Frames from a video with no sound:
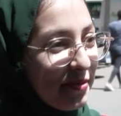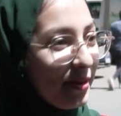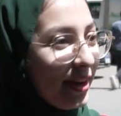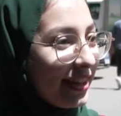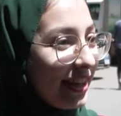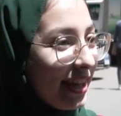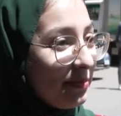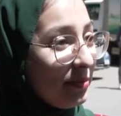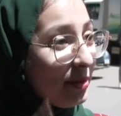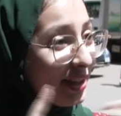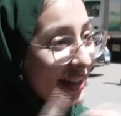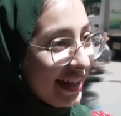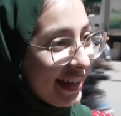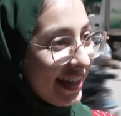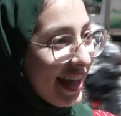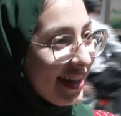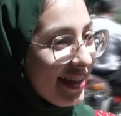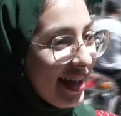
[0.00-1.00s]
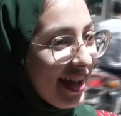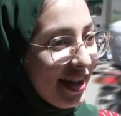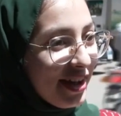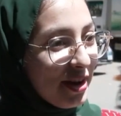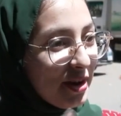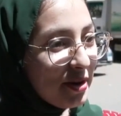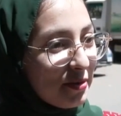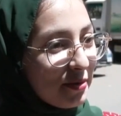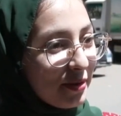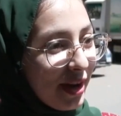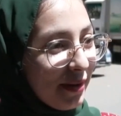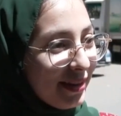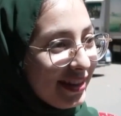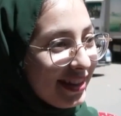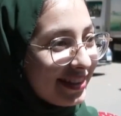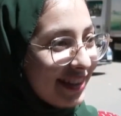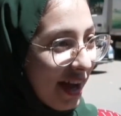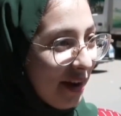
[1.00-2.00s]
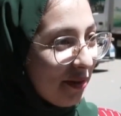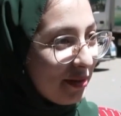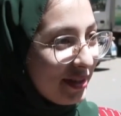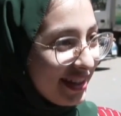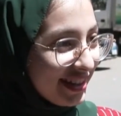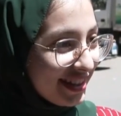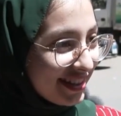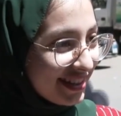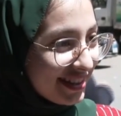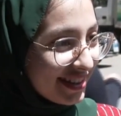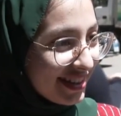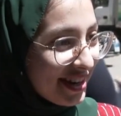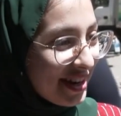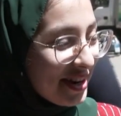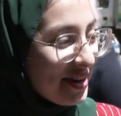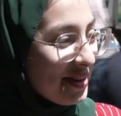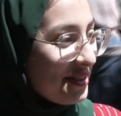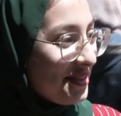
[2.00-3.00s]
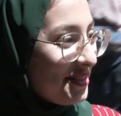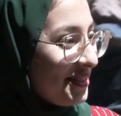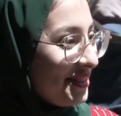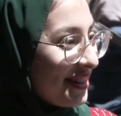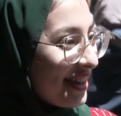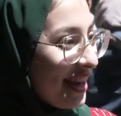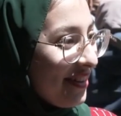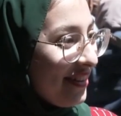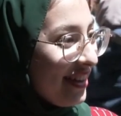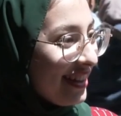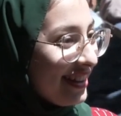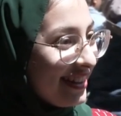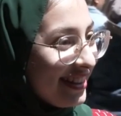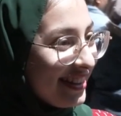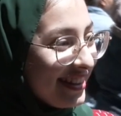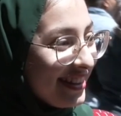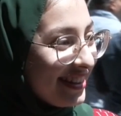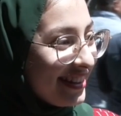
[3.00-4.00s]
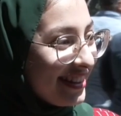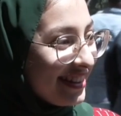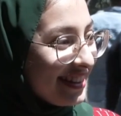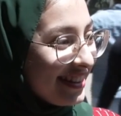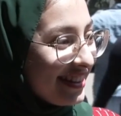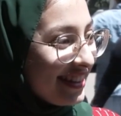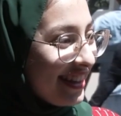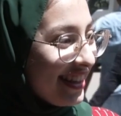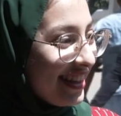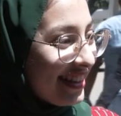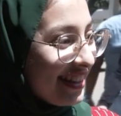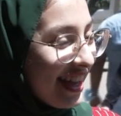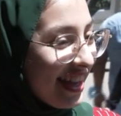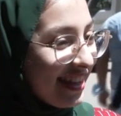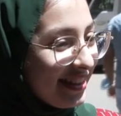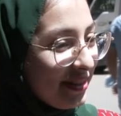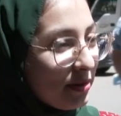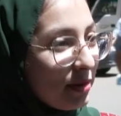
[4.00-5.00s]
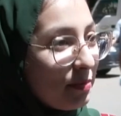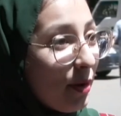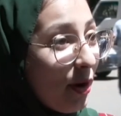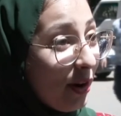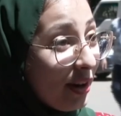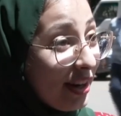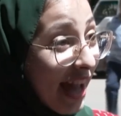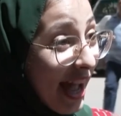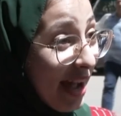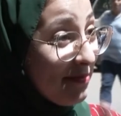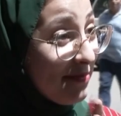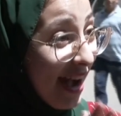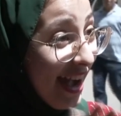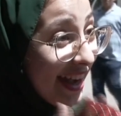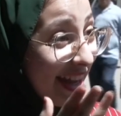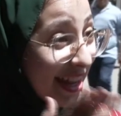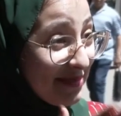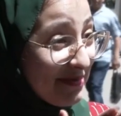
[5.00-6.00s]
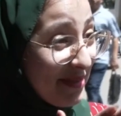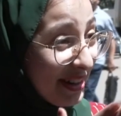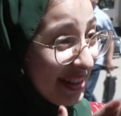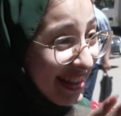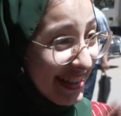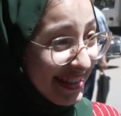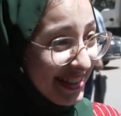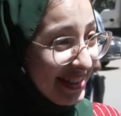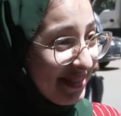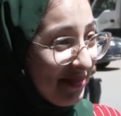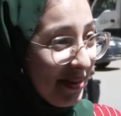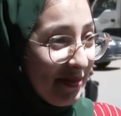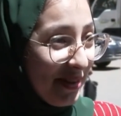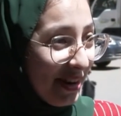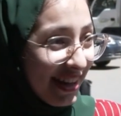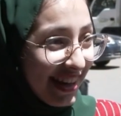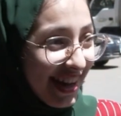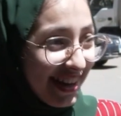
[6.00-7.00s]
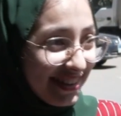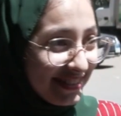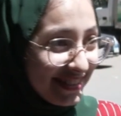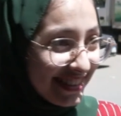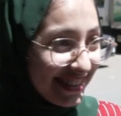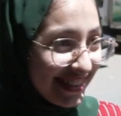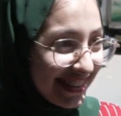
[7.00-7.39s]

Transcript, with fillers: والكذب والخيانه وكمان التحوير وكمان ايه تاني والبخل اهم حاجه البخل عشان هو بخل قوي